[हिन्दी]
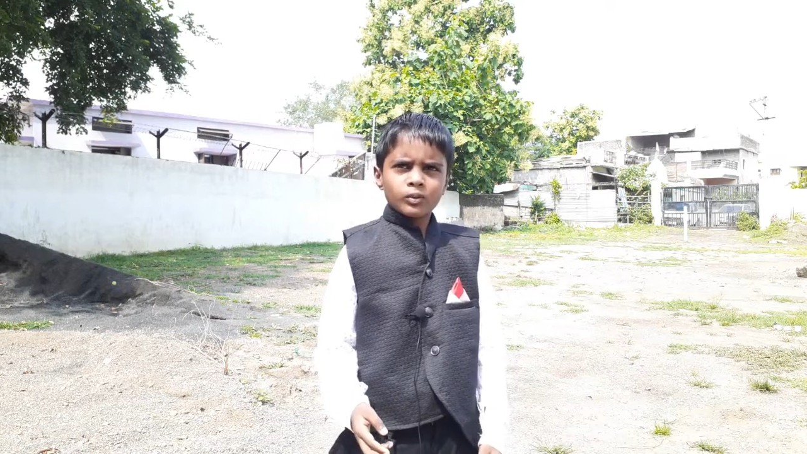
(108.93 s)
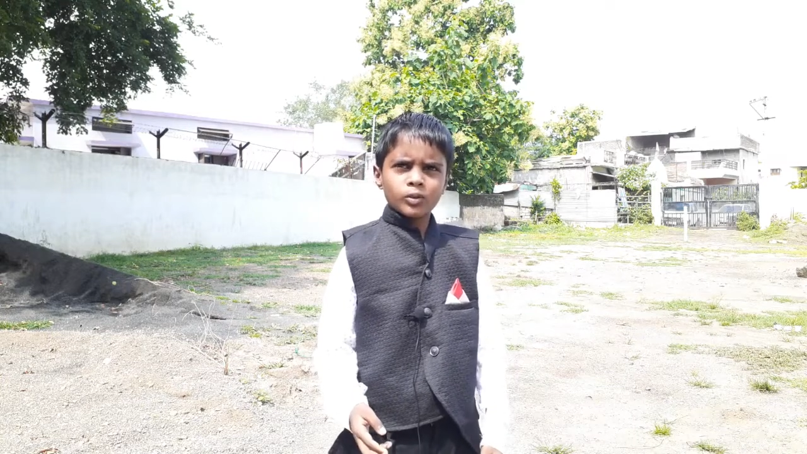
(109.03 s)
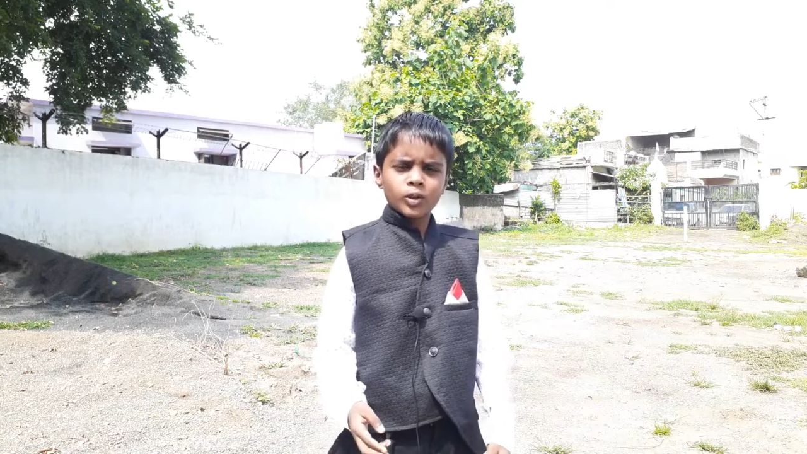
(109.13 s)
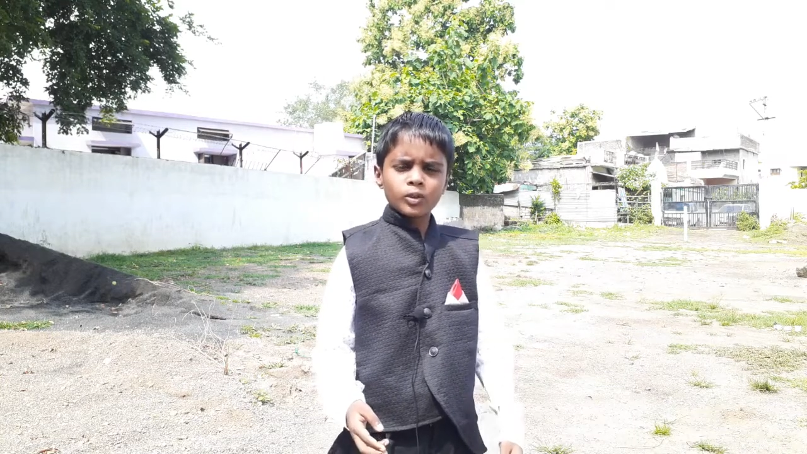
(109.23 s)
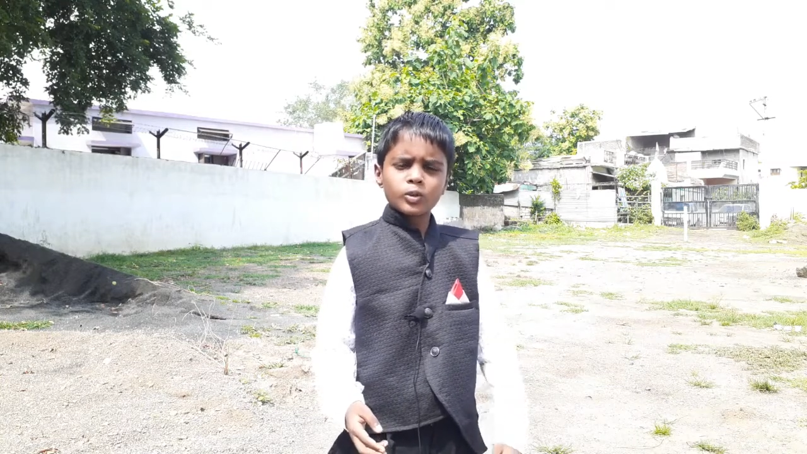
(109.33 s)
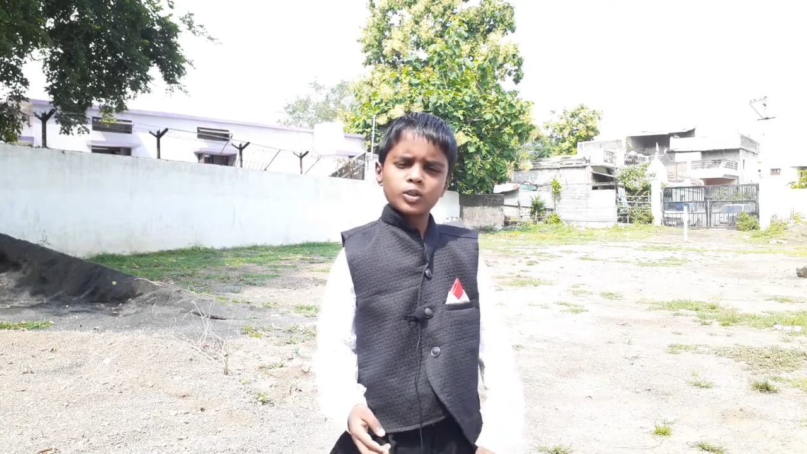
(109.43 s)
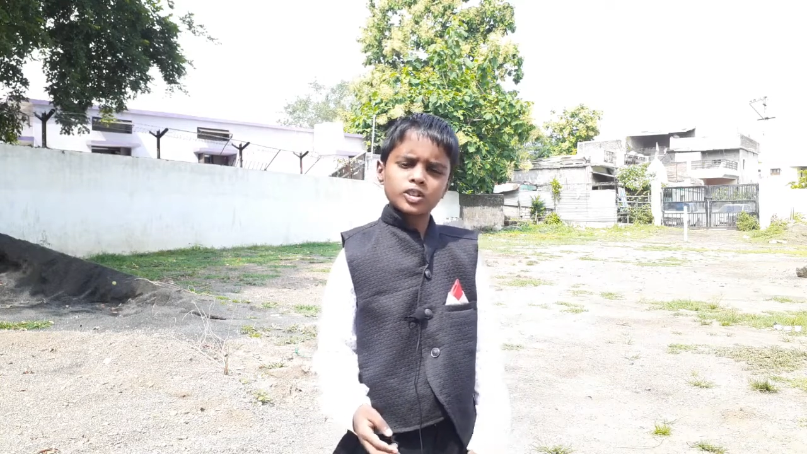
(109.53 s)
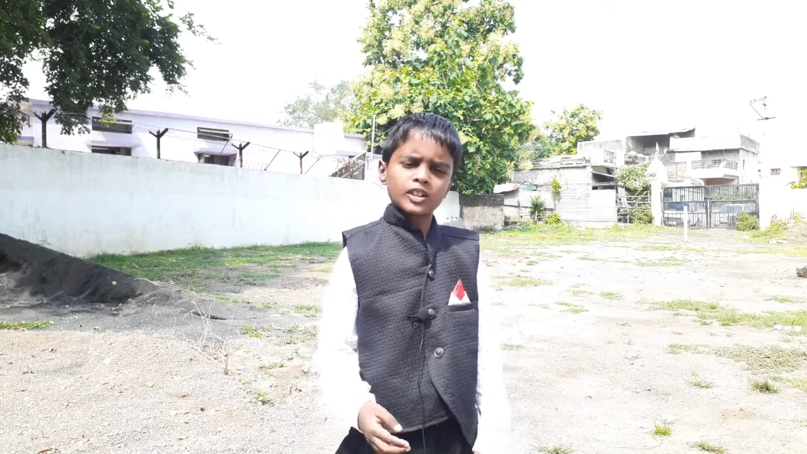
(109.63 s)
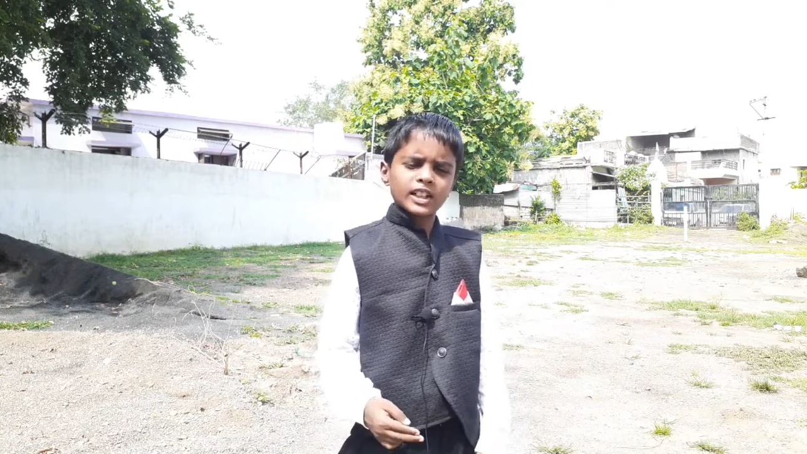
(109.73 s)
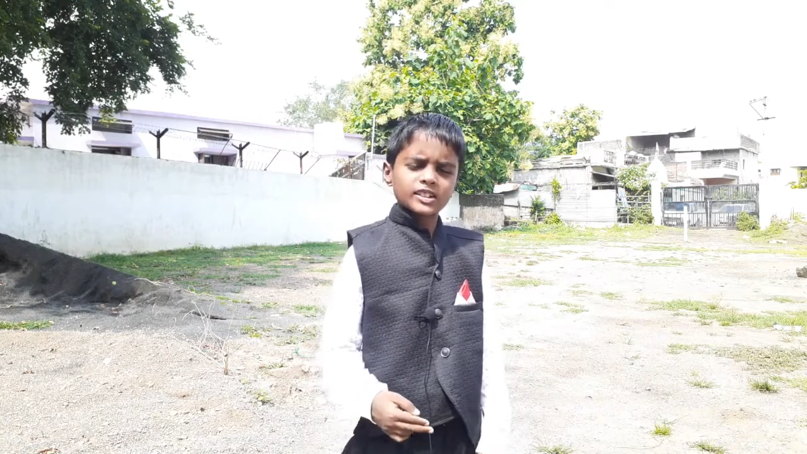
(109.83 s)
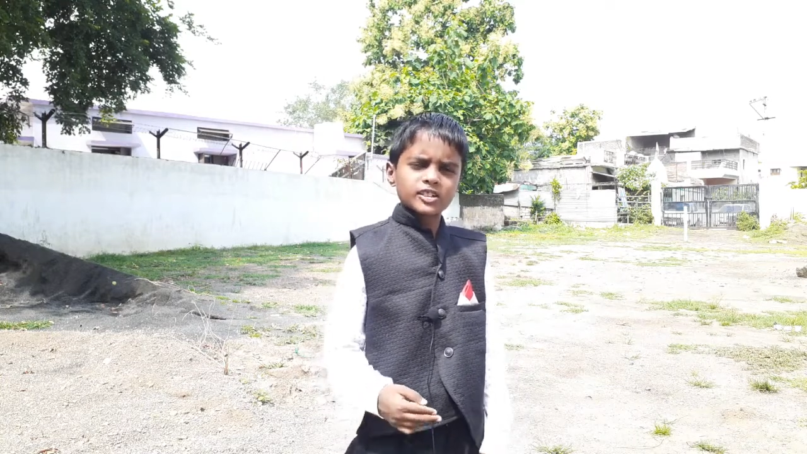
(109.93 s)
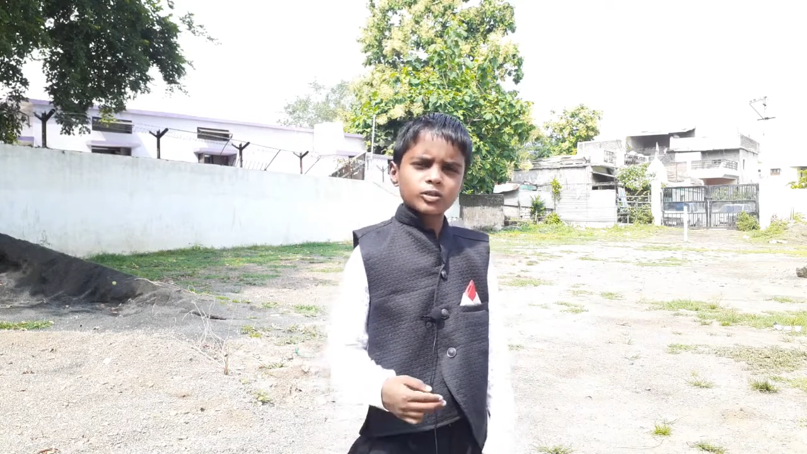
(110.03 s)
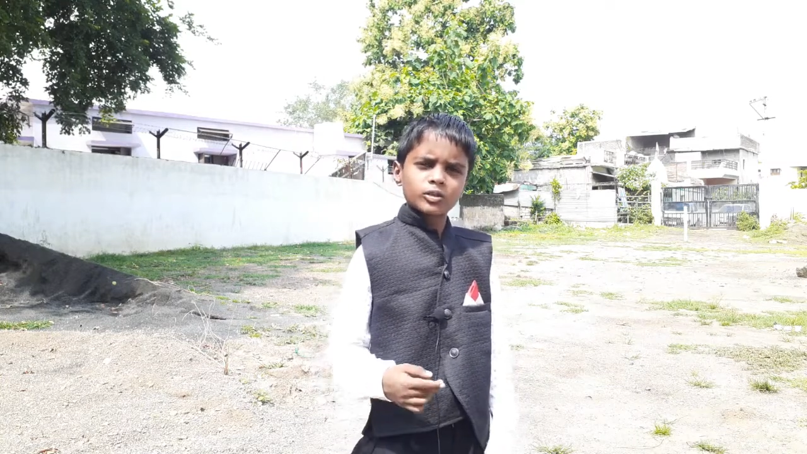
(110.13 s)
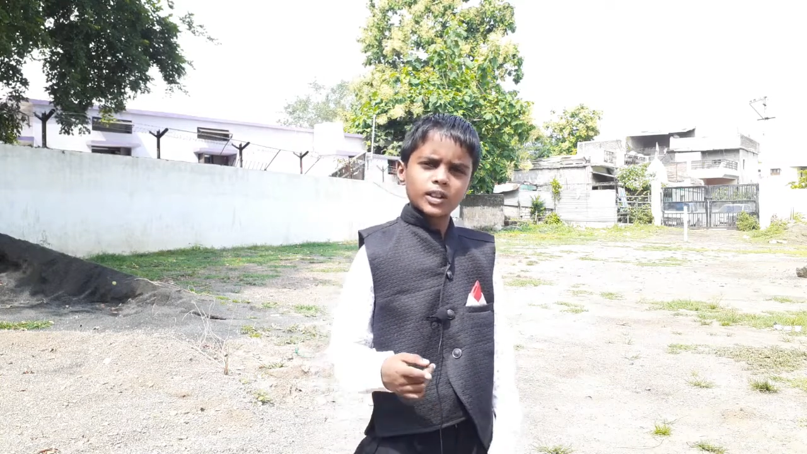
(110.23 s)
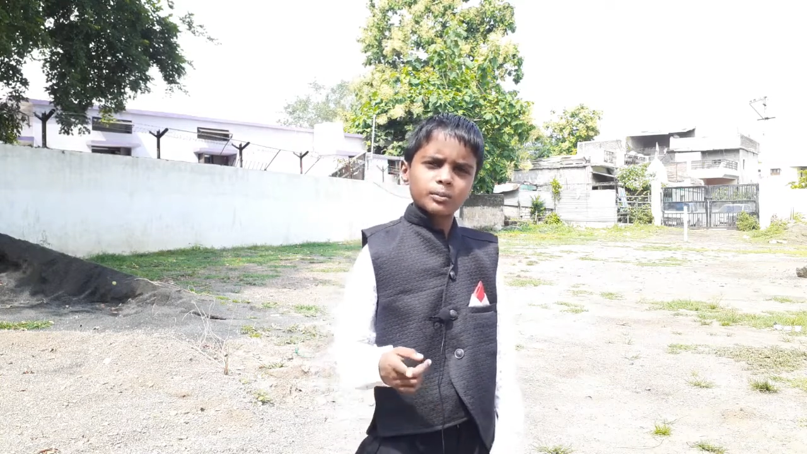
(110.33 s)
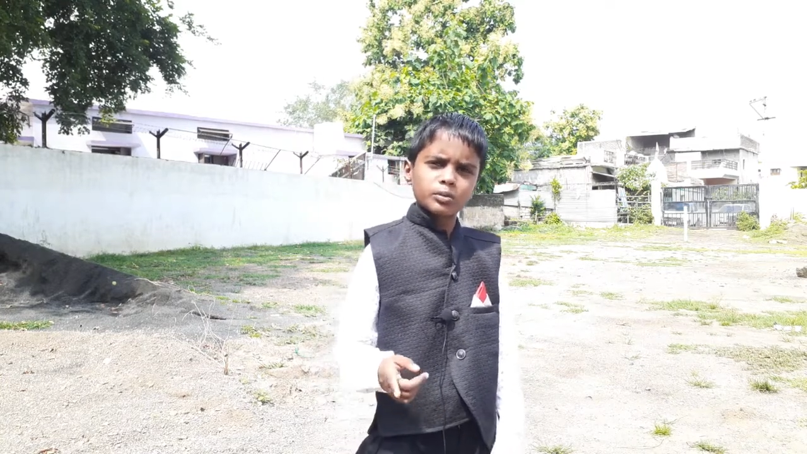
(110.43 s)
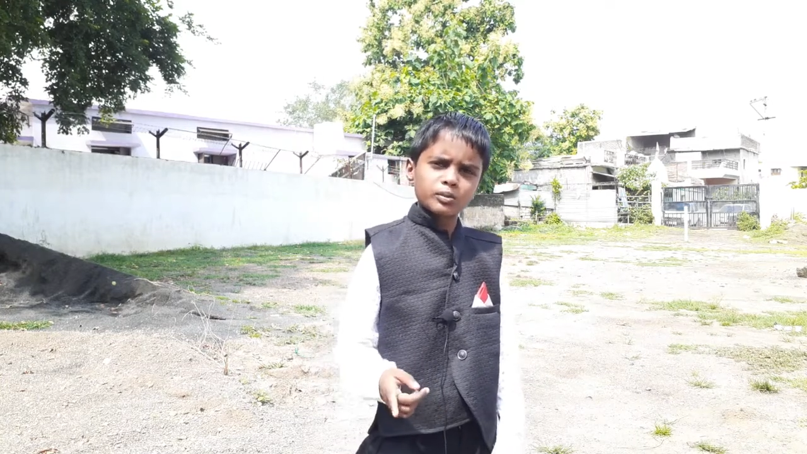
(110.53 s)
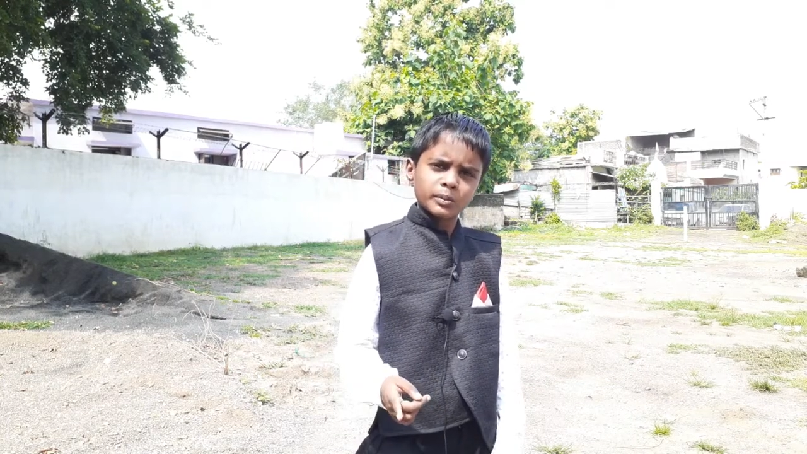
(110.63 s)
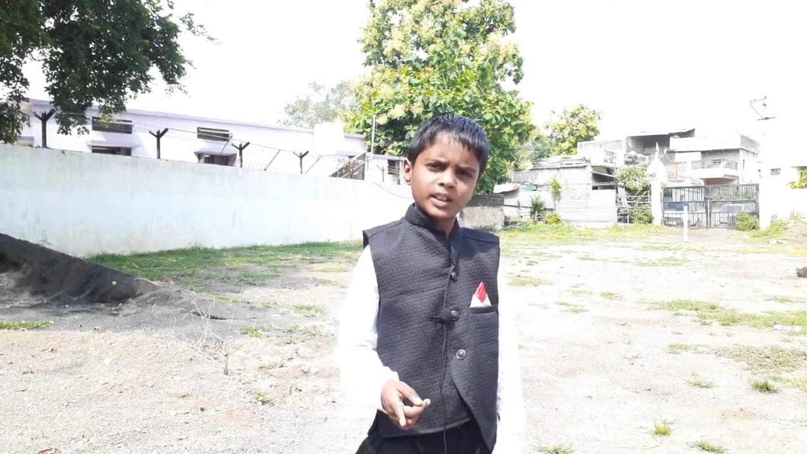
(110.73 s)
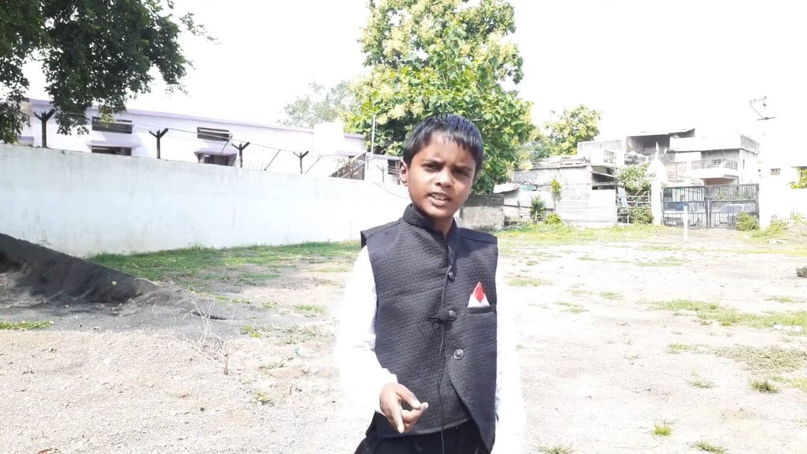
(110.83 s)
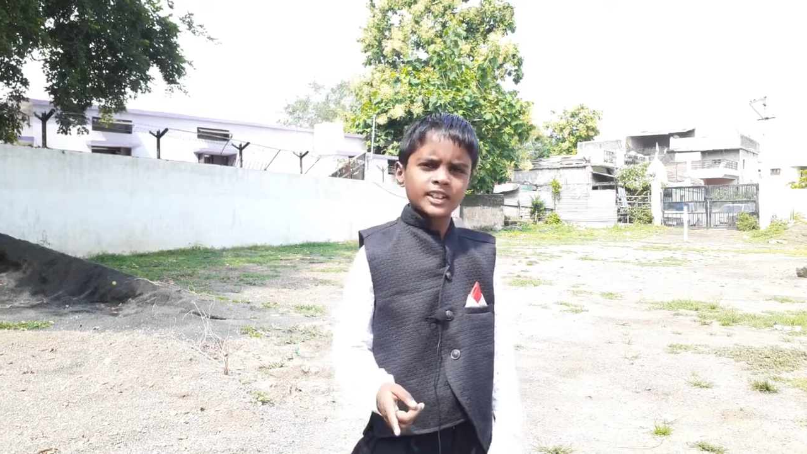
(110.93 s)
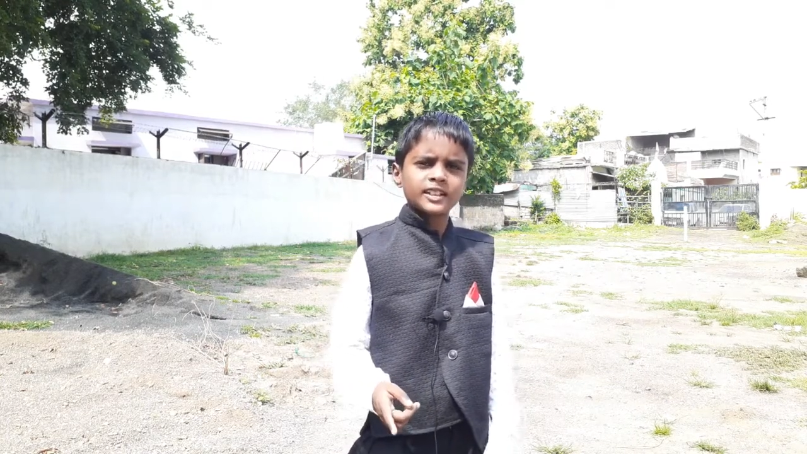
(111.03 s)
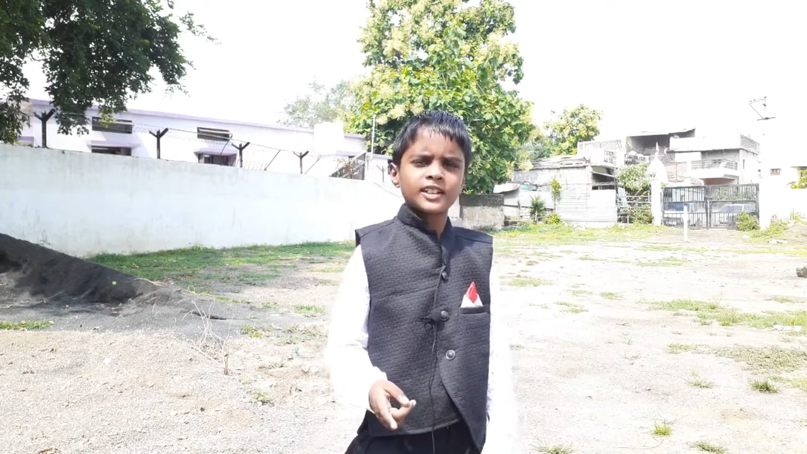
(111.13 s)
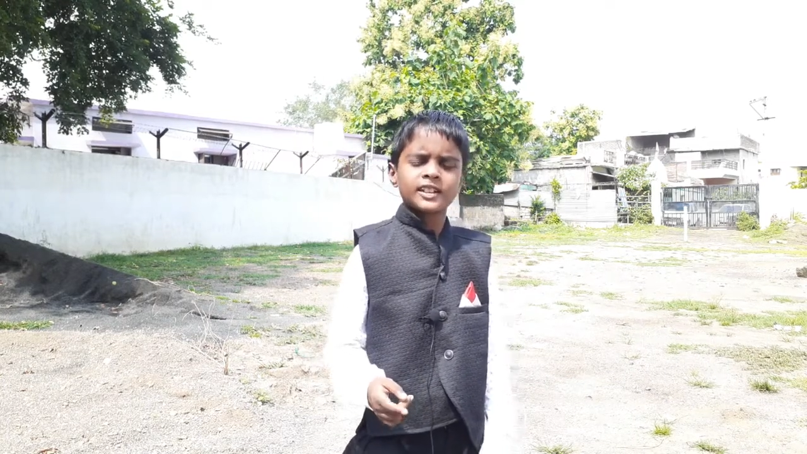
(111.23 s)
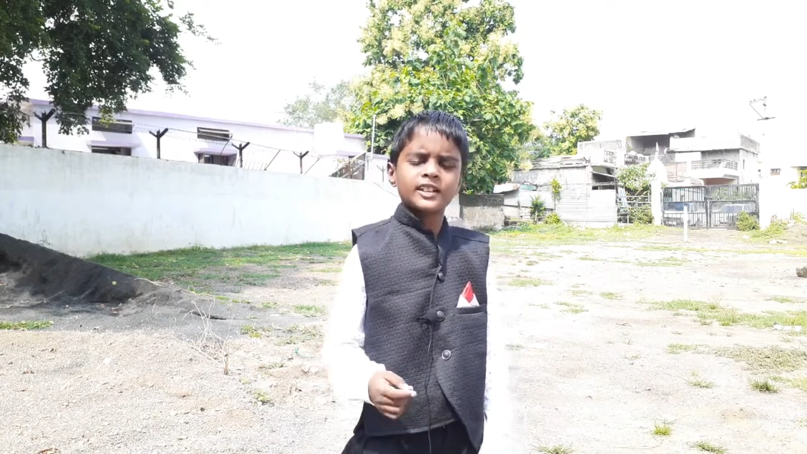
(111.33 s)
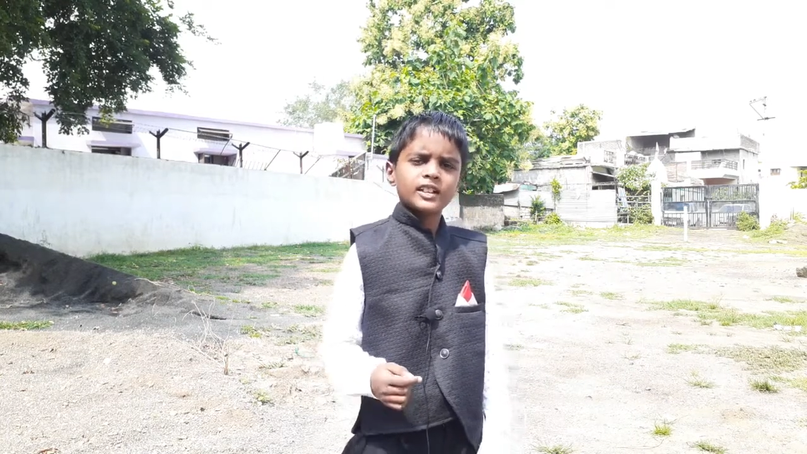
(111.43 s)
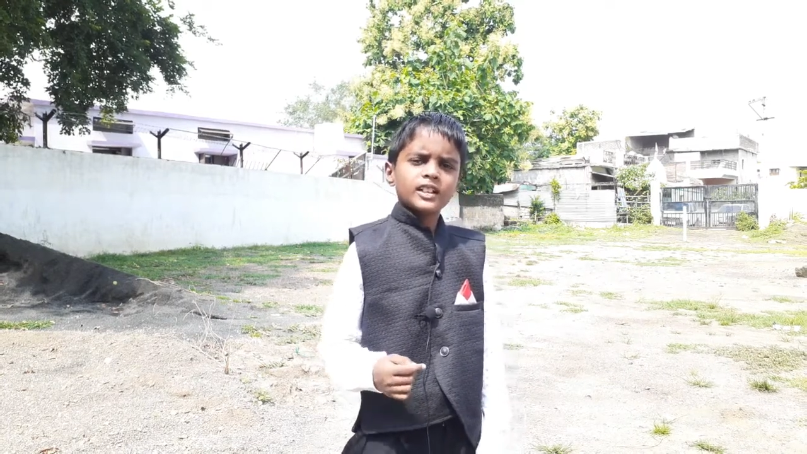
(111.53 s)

वो क्वेश्चन आंसर्स उनके बुक में से ही थे